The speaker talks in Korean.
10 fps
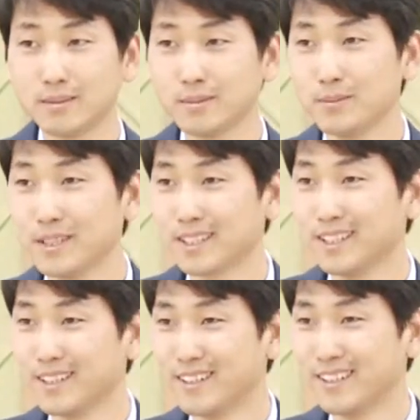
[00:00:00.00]
몇
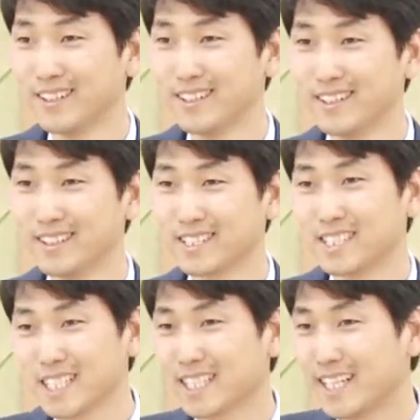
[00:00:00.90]
명일까요?
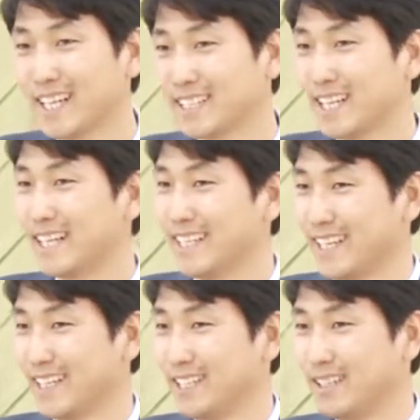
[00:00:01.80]
진짜 사랑하는 아내.